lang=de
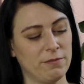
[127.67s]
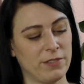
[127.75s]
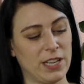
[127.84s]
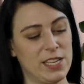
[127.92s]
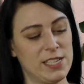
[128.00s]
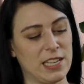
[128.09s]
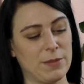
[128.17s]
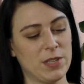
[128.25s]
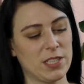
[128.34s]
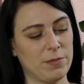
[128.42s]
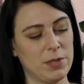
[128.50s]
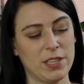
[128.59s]
weil
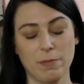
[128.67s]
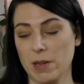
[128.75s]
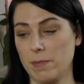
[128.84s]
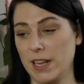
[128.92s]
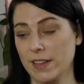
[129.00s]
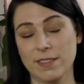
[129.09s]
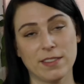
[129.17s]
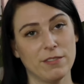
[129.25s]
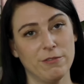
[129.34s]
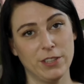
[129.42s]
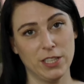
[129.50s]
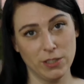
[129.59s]
damit habe ich ja beim
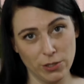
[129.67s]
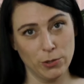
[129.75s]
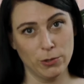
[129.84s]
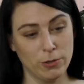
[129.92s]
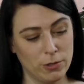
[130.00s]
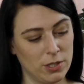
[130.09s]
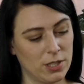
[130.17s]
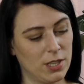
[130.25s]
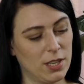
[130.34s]
letzten Video